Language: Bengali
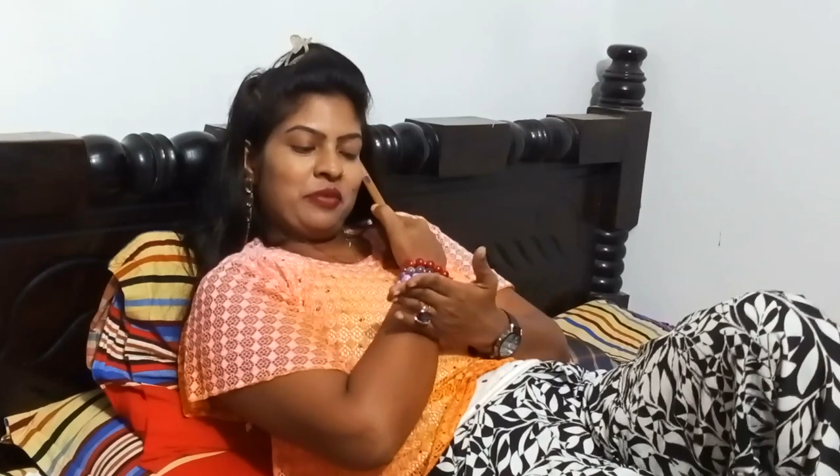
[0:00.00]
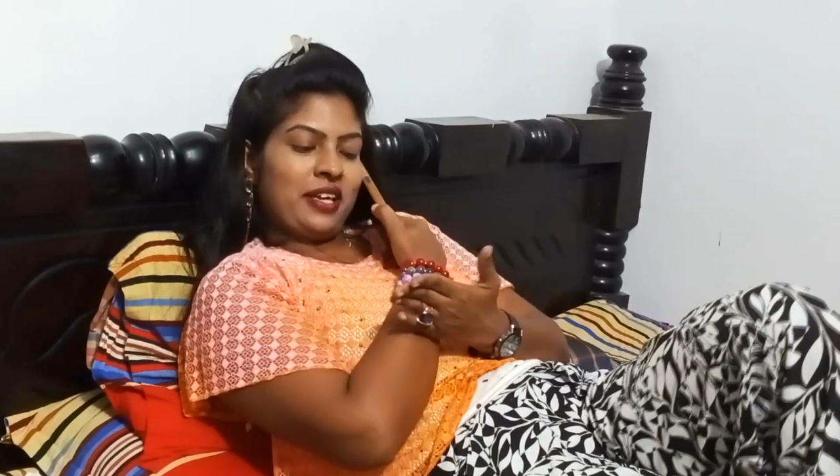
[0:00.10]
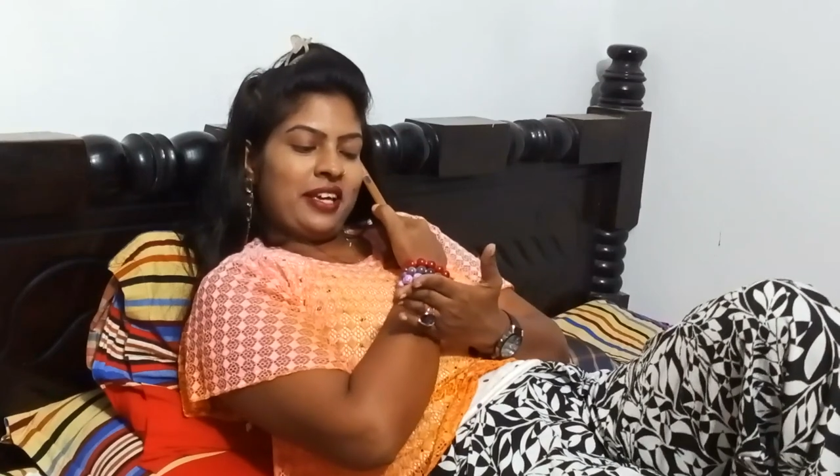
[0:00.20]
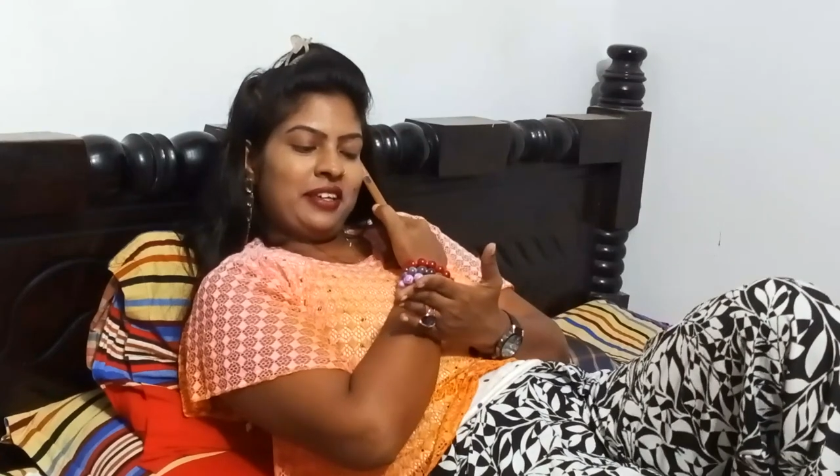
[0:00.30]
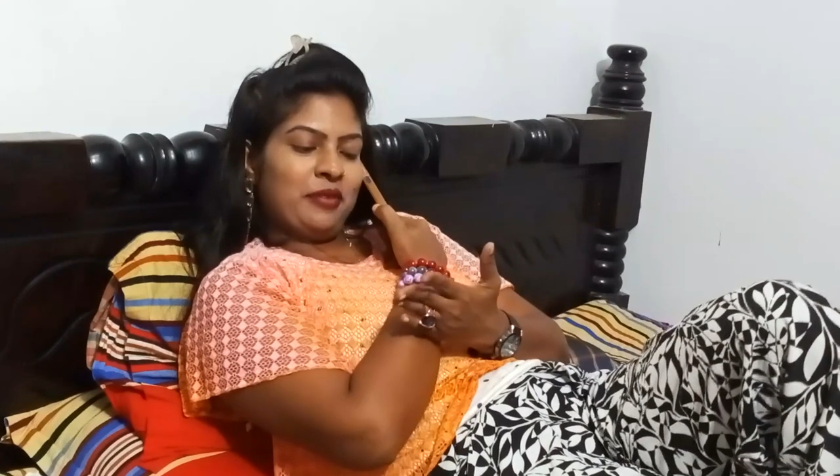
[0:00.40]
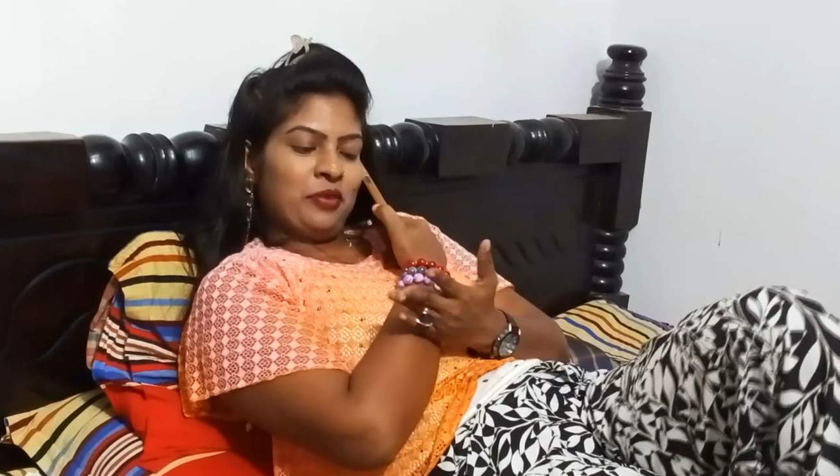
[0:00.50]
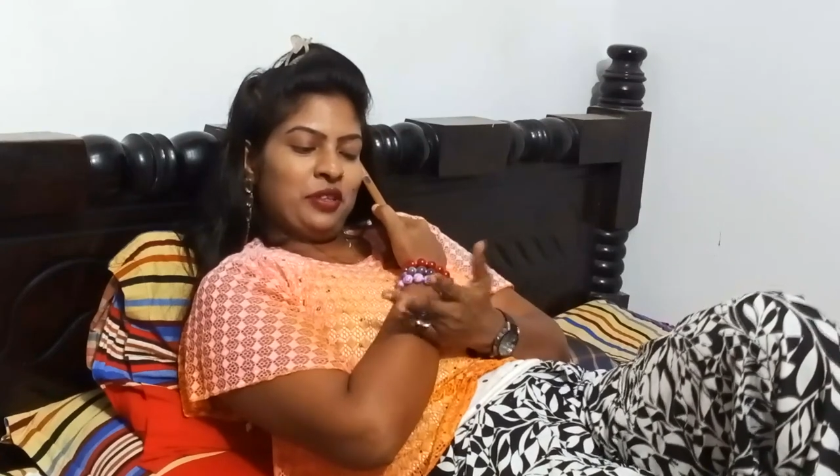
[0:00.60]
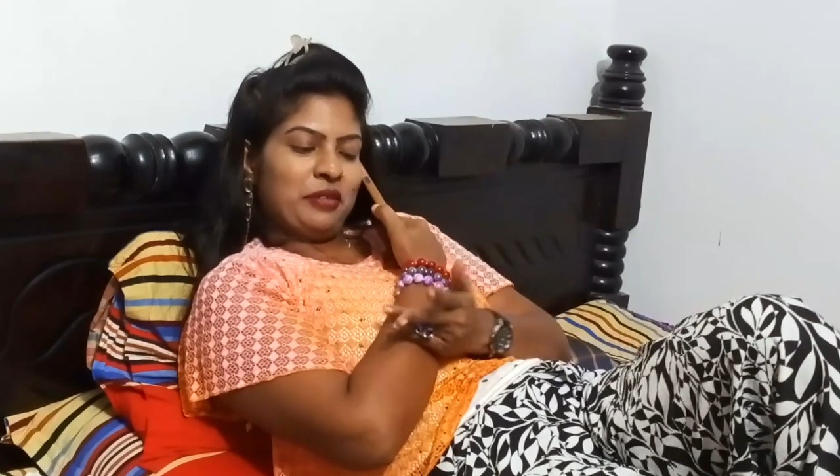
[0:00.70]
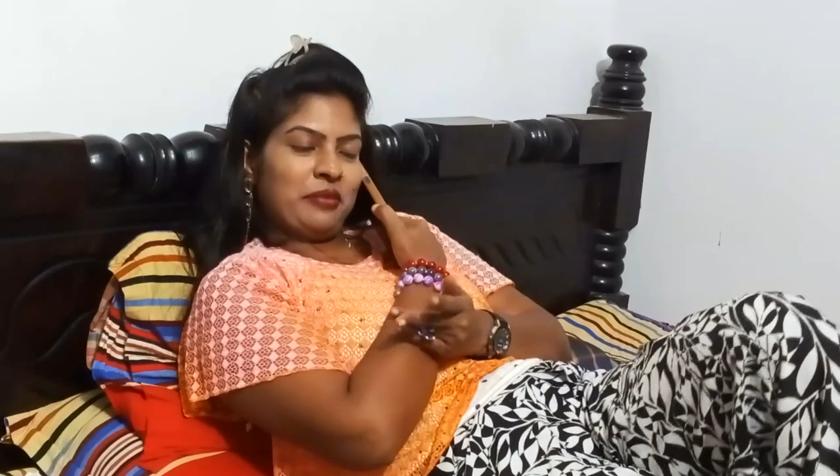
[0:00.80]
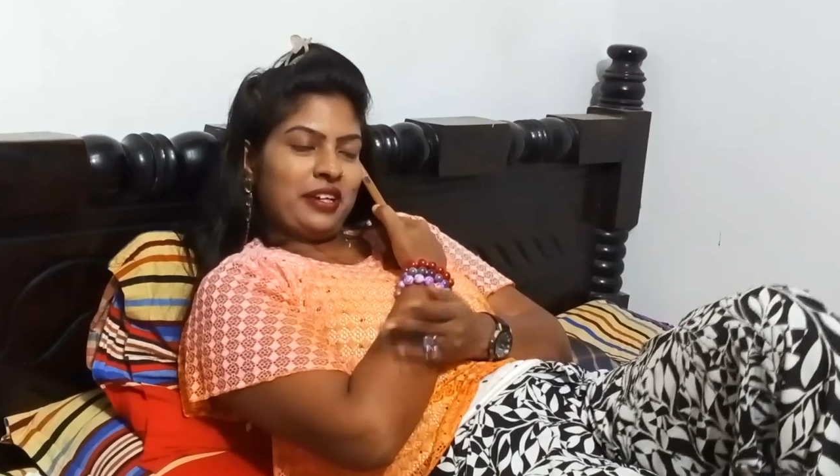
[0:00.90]
বিয়ে কি
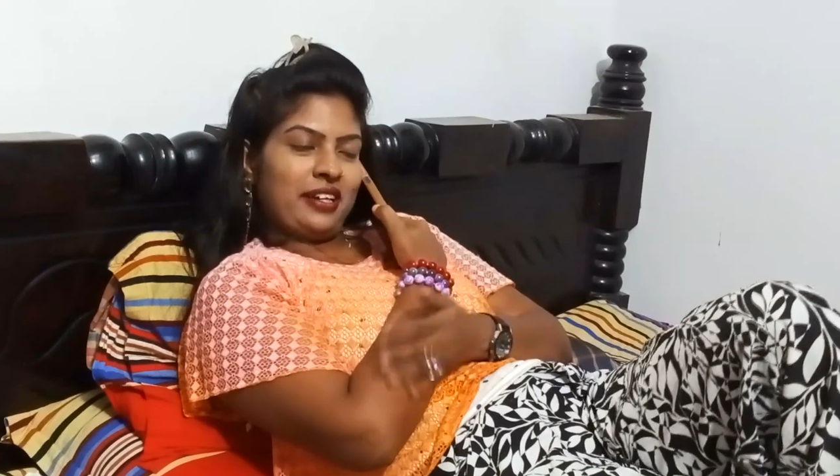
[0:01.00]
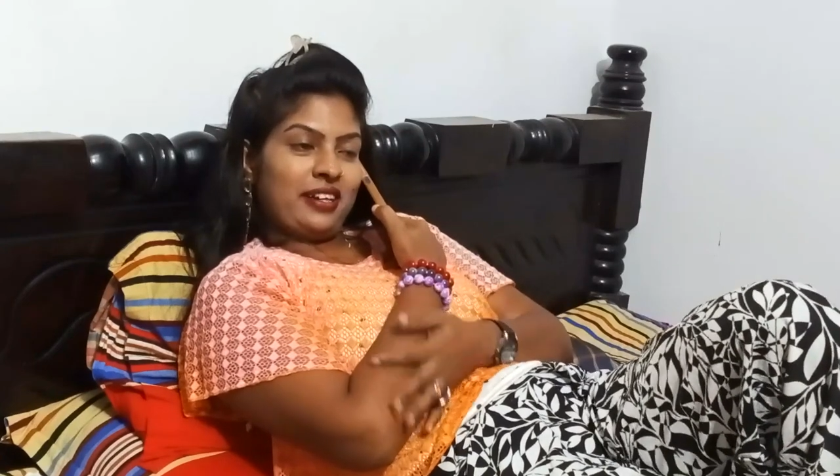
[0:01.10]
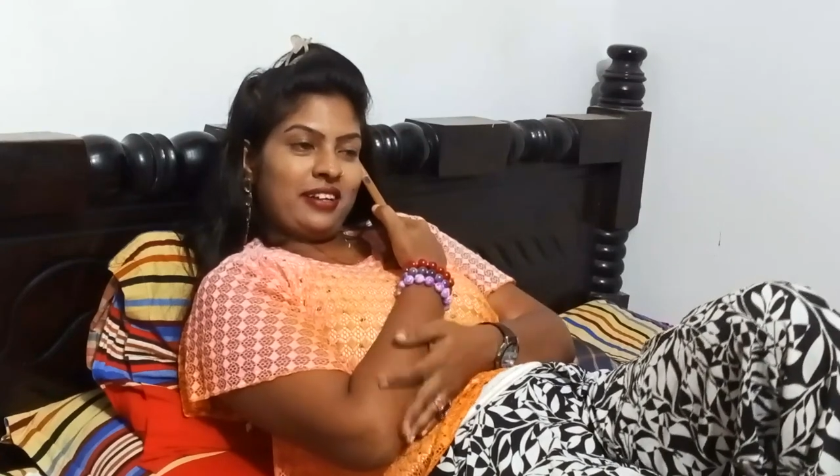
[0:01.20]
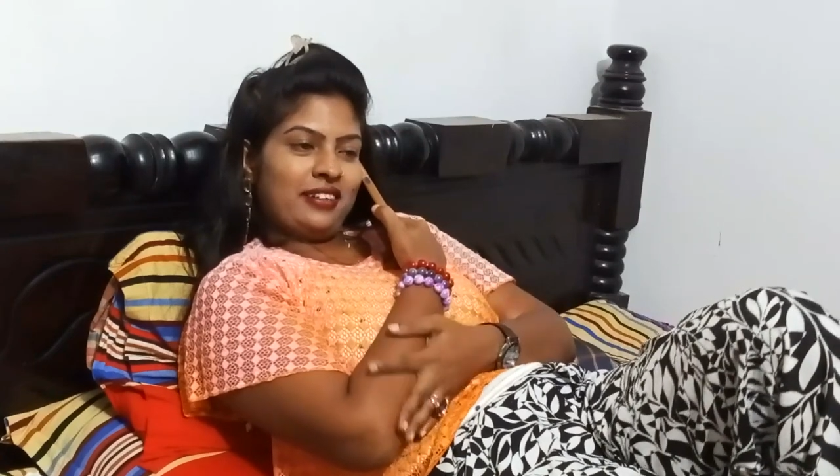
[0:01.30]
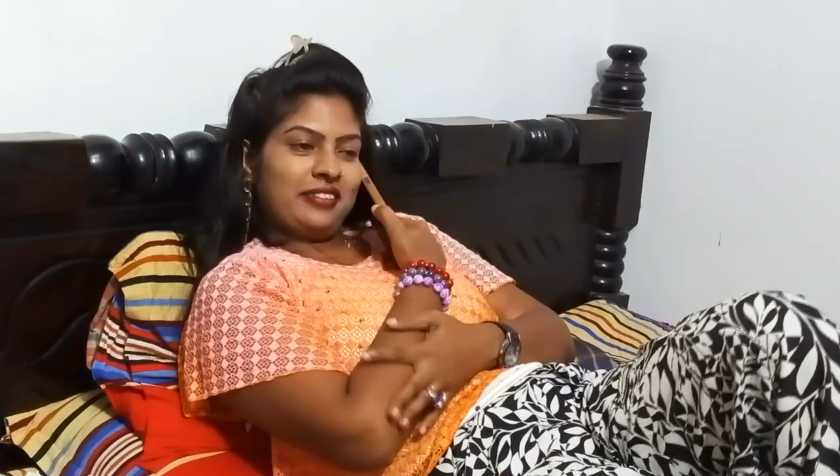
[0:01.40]
বলতে পারে না